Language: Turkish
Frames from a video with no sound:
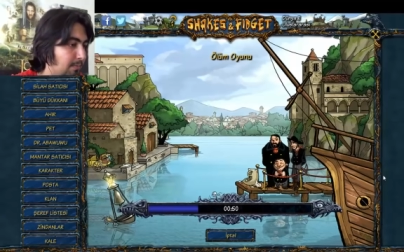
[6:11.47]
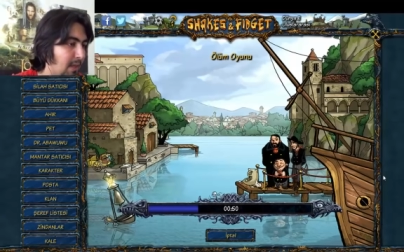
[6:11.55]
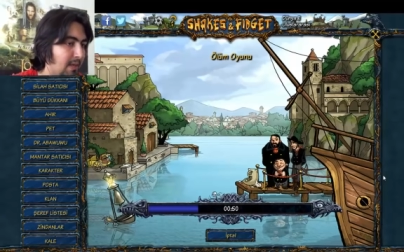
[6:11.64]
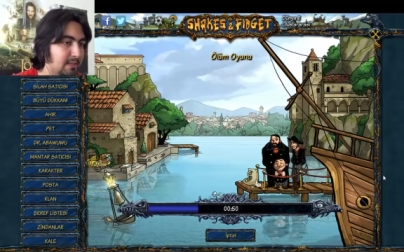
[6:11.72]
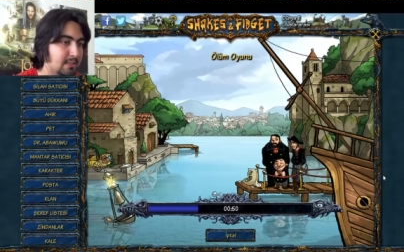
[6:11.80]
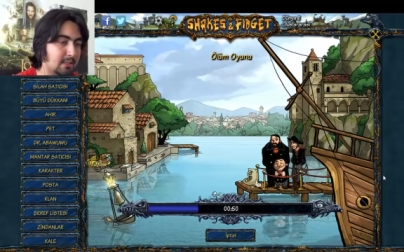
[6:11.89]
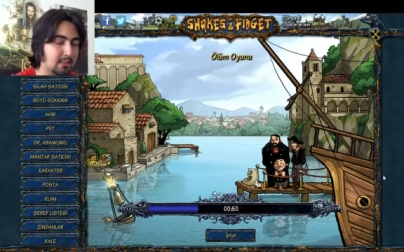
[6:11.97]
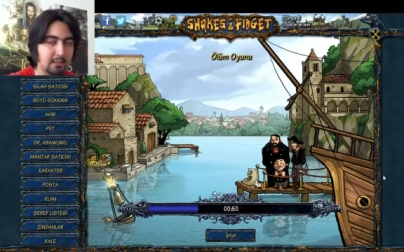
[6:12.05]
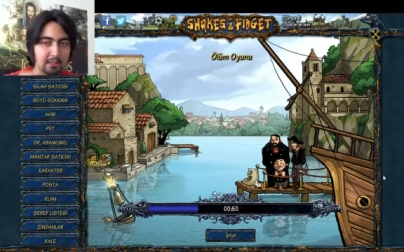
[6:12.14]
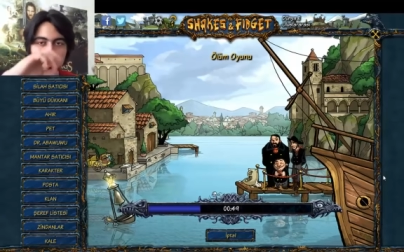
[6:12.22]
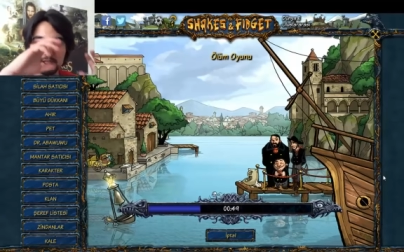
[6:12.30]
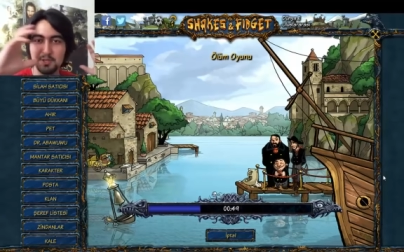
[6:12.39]
En azından
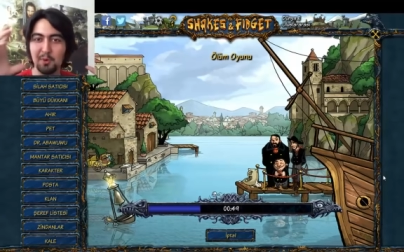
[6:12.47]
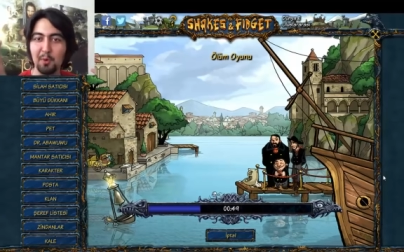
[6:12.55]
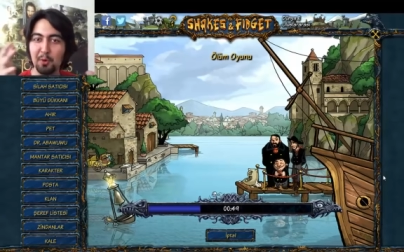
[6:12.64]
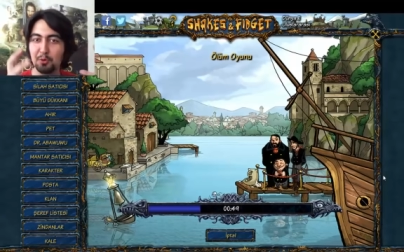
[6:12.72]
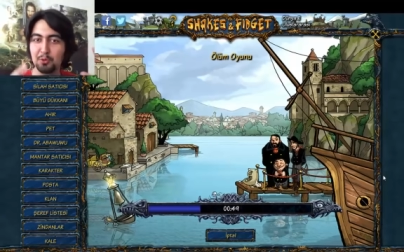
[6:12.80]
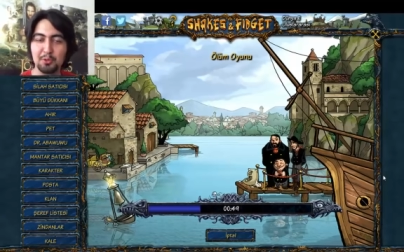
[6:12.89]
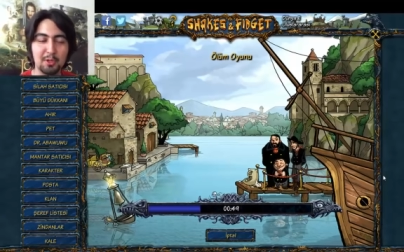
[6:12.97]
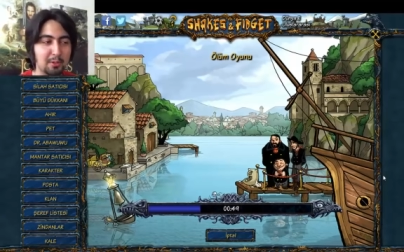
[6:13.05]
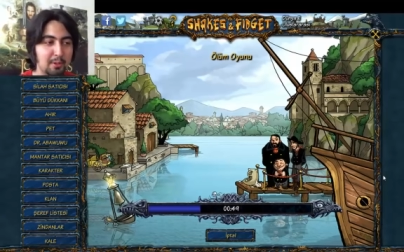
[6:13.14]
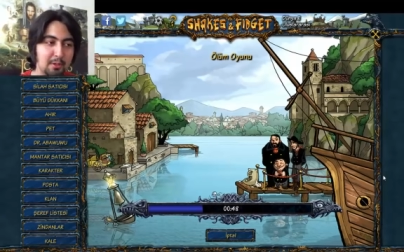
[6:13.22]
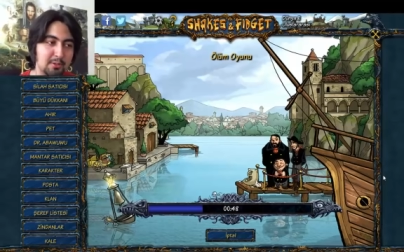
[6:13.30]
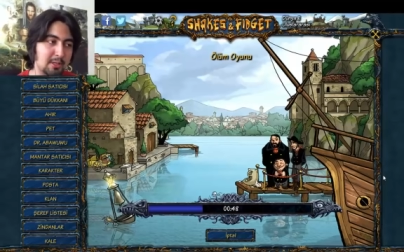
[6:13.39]
tarayıcı oyununa
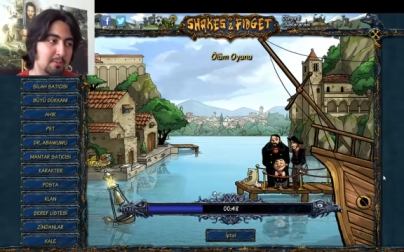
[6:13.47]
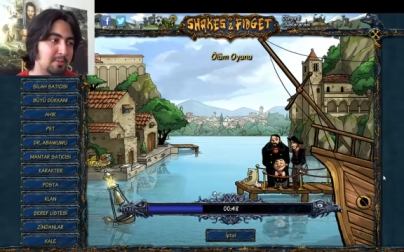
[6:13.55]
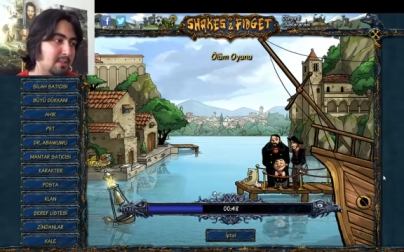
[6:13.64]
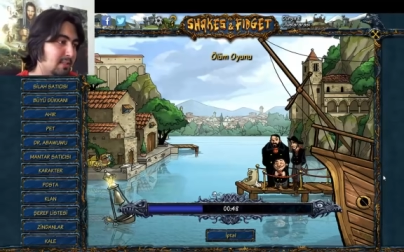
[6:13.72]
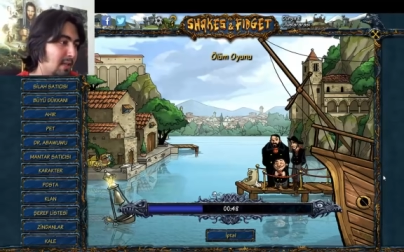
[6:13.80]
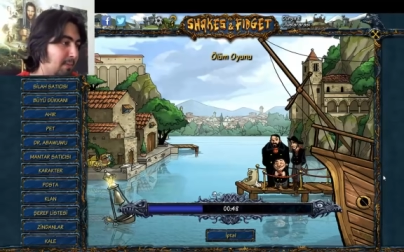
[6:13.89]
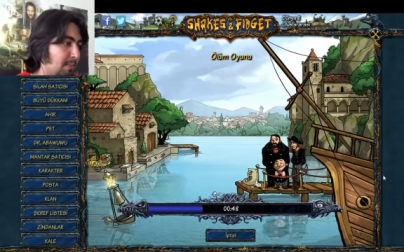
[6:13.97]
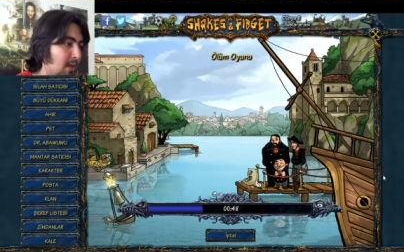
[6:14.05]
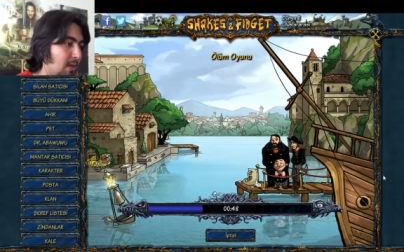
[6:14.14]
göre güzel bir sistem.